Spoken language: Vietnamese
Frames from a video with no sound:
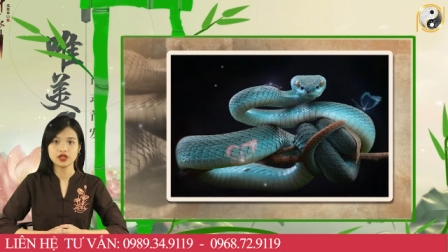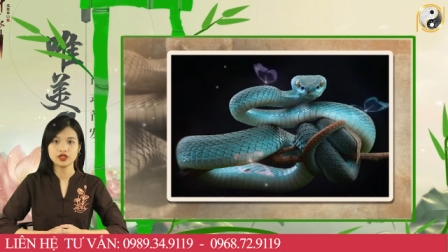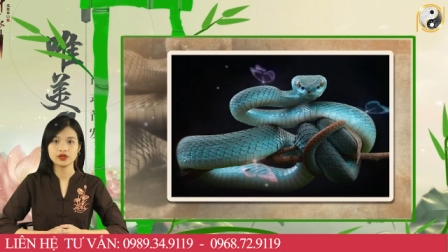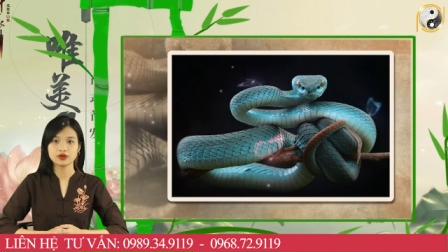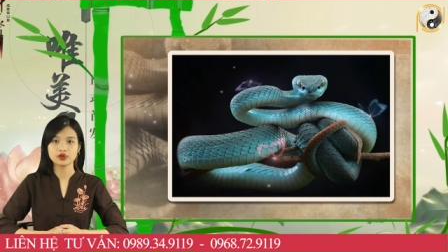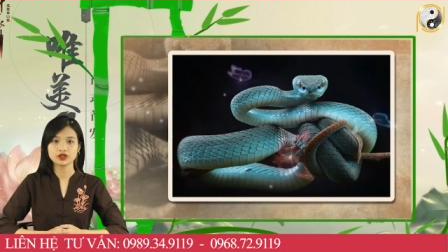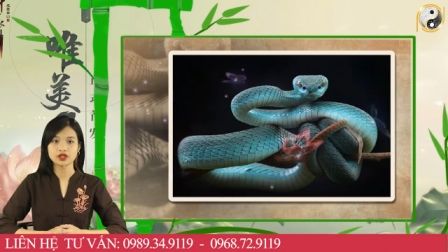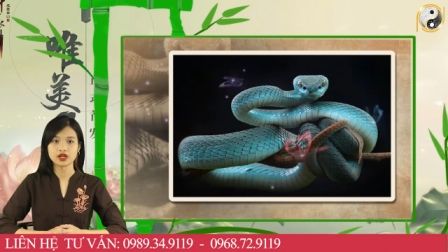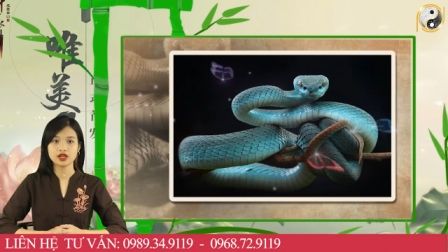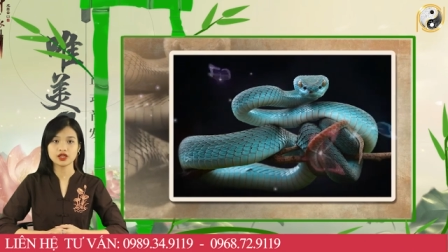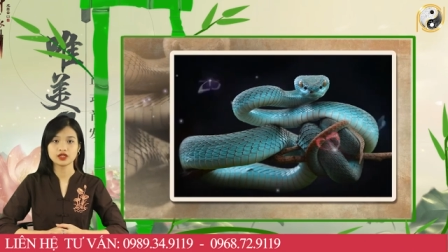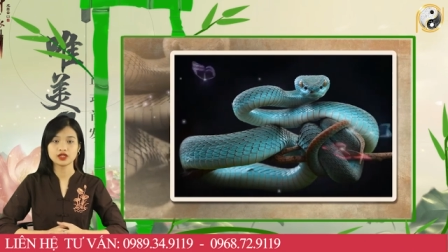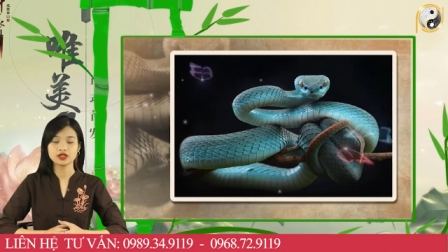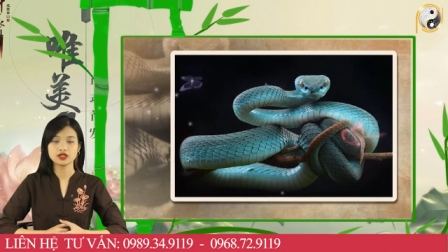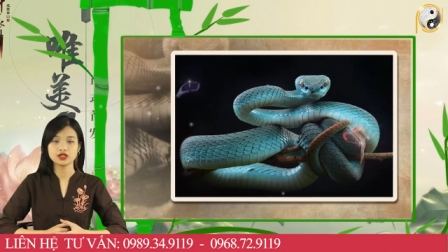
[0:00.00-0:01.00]
Nếu có
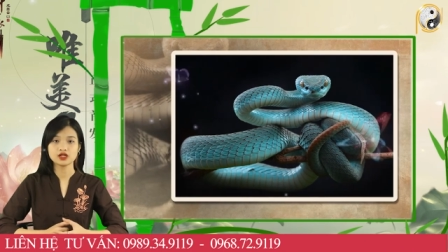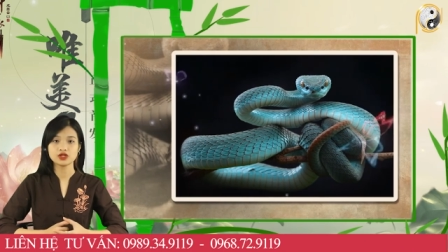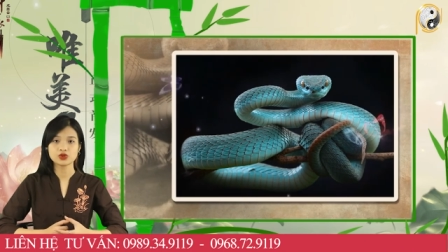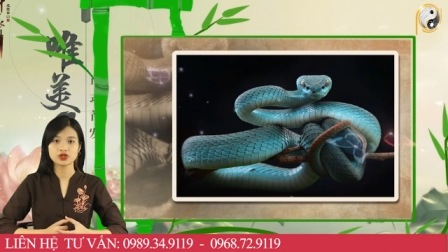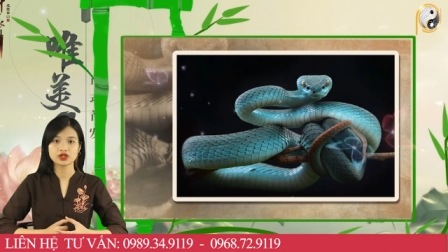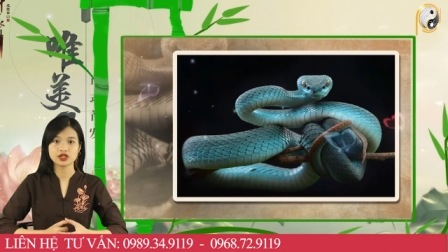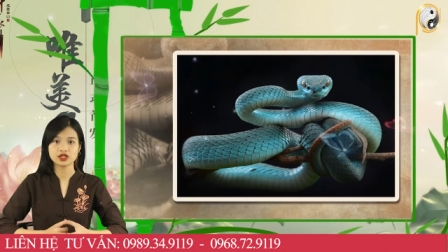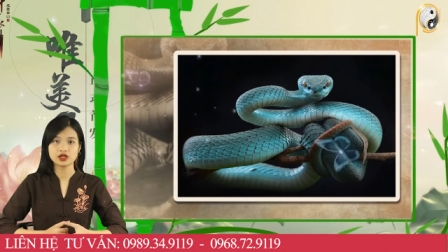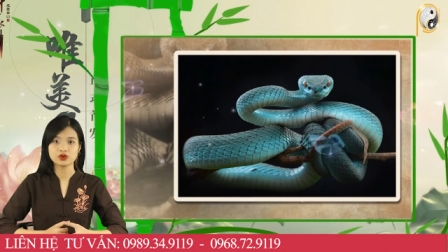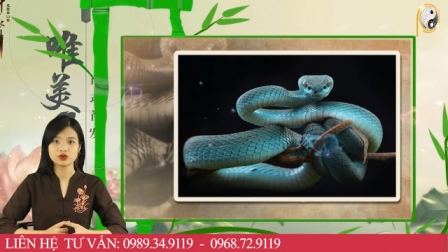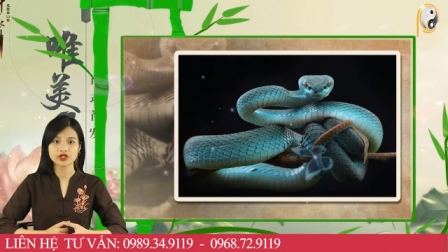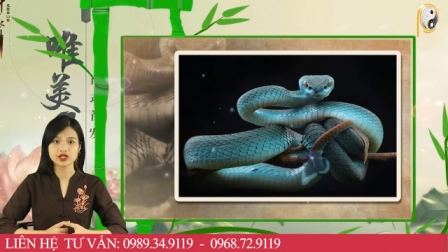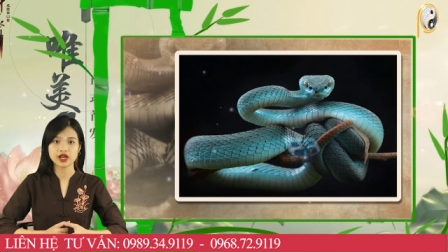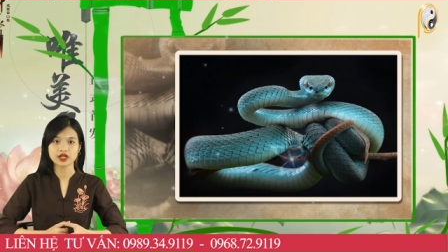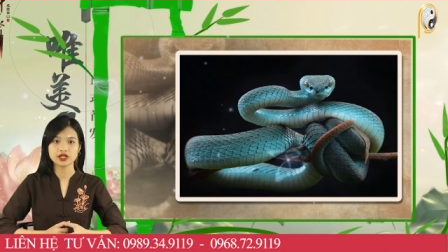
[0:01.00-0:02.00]
thể thì nên suy tính lâu
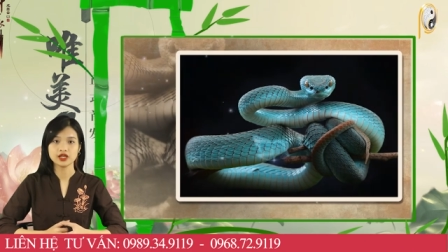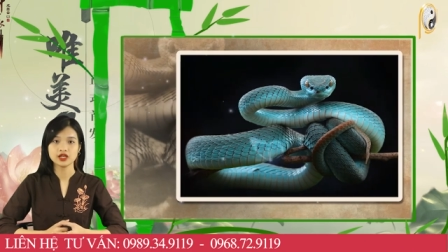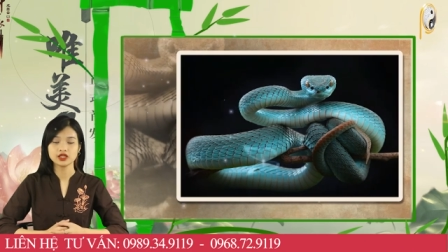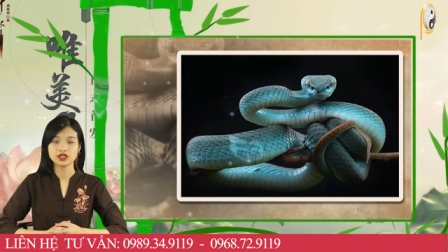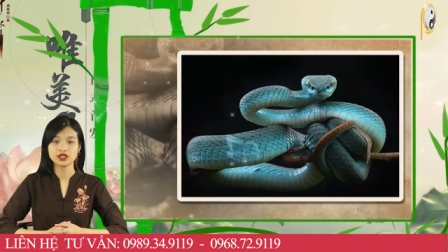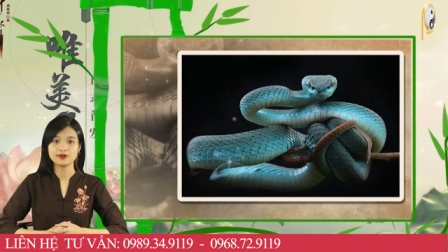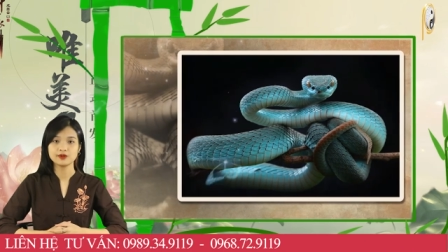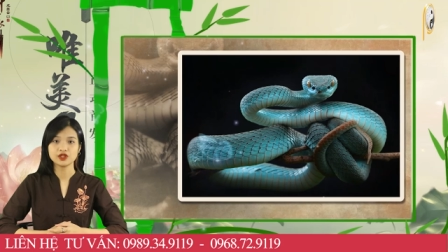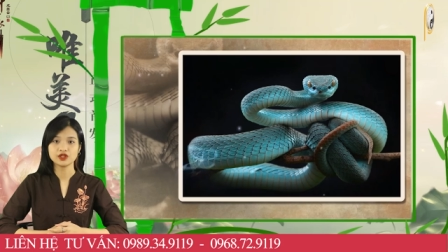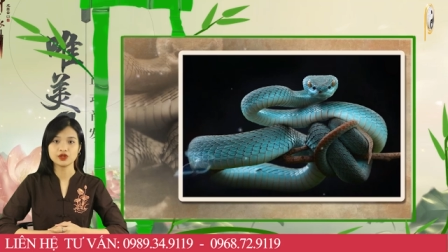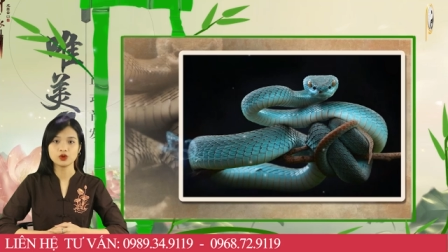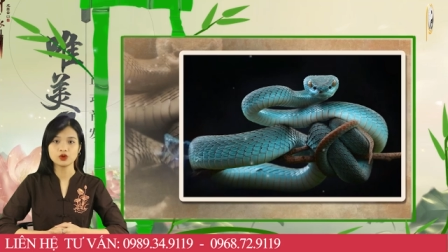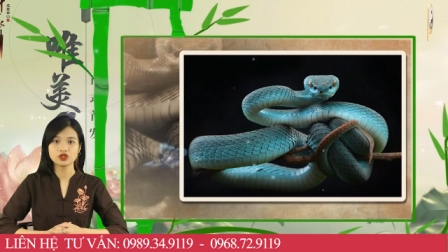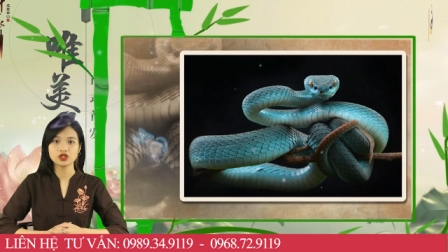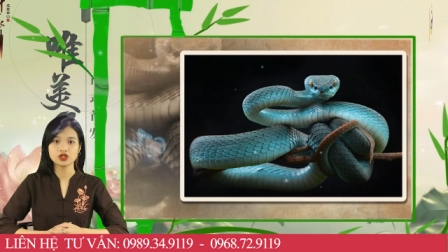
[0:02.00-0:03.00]
dài, tìm người
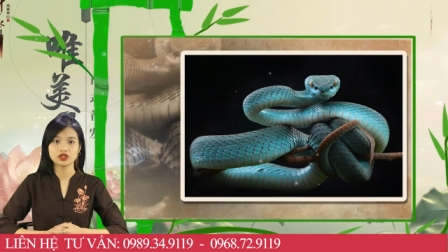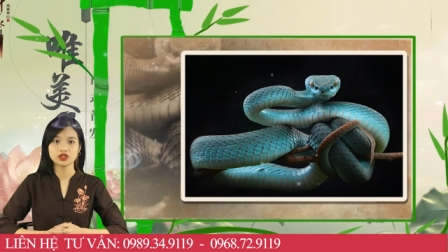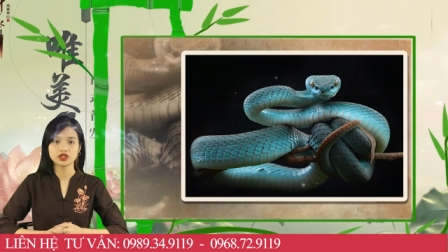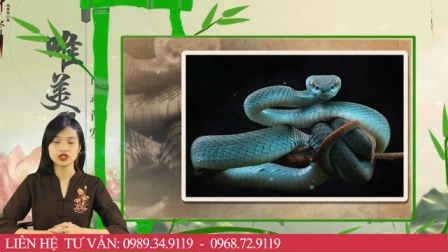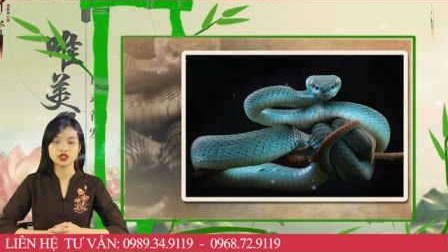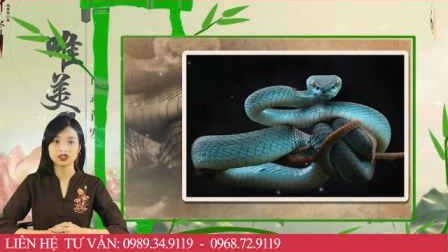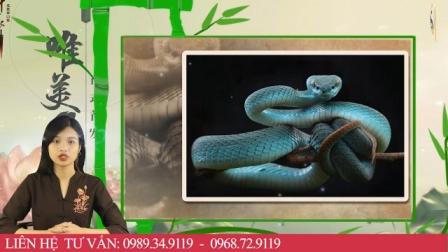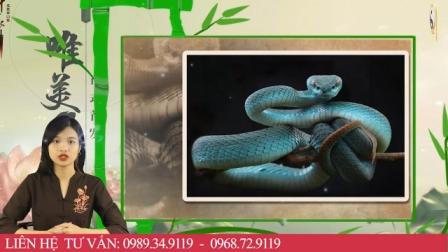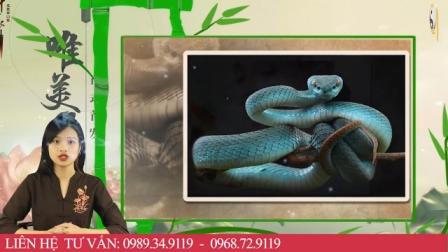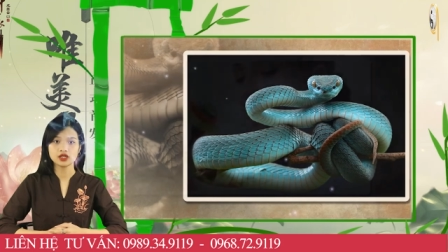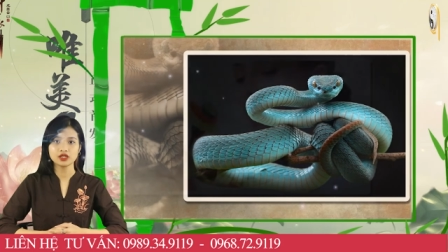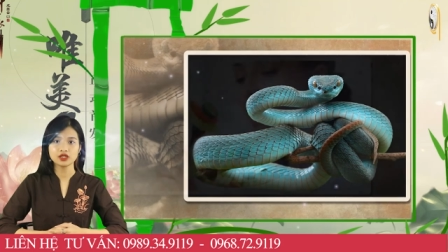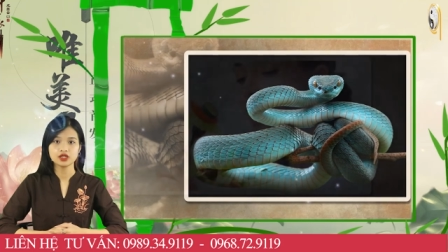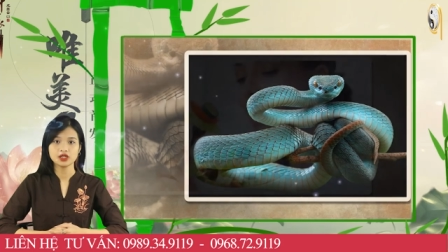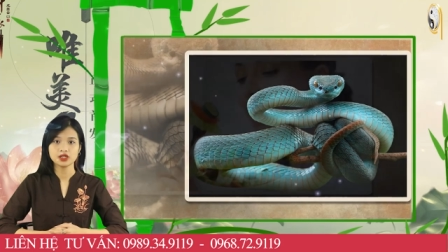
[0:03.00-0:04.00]
hỗ trợ khi cần thiết,